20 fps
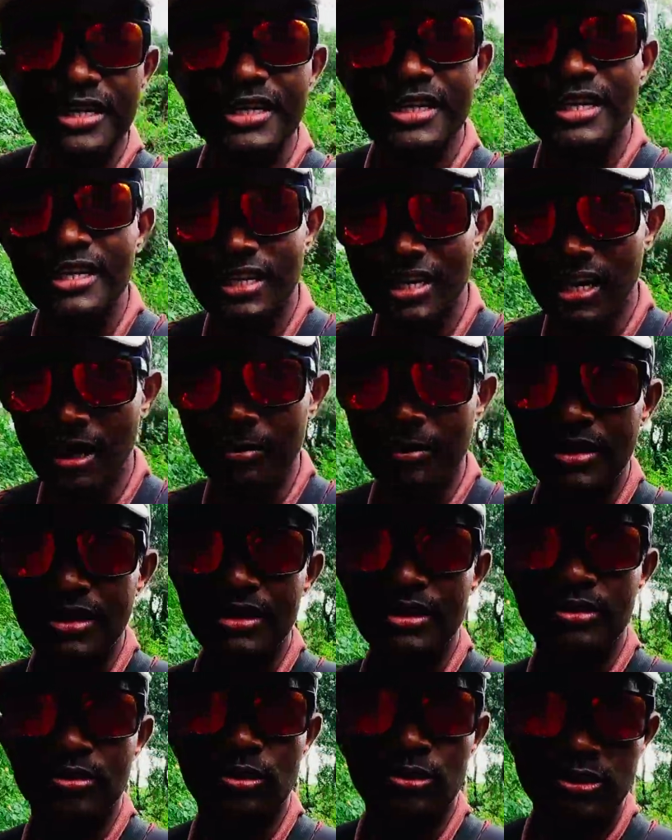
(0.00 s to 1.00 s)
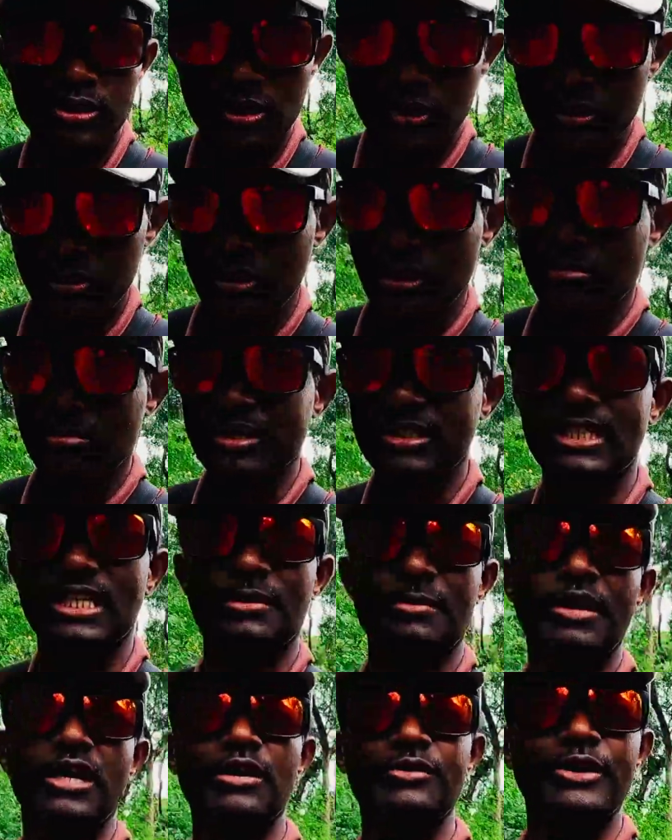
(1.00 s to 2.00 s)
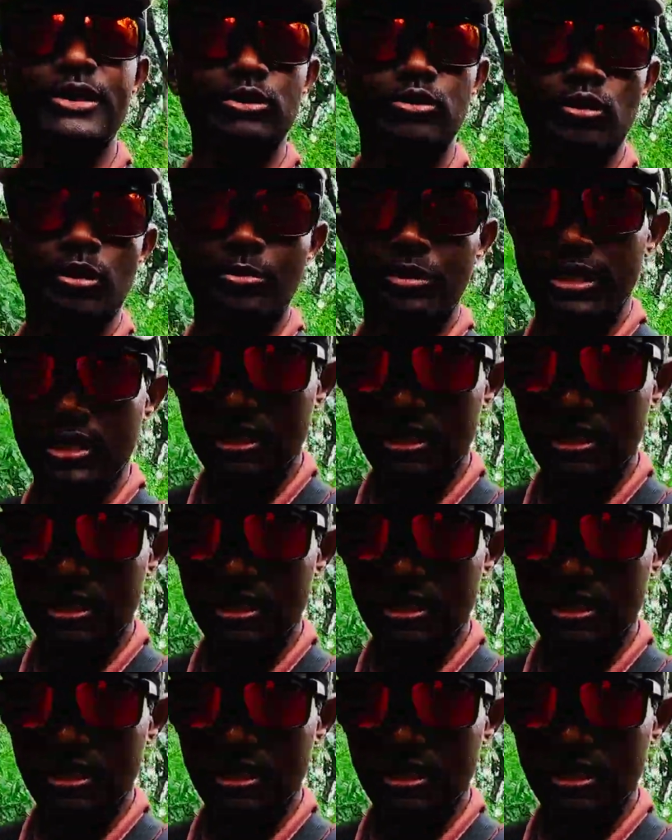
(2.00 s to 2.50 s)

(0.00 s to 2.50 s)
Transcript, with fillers: போயிட்டு அப்படியே கொஞ்சம் நம்ம ஸ்டெமினா வேத்தும்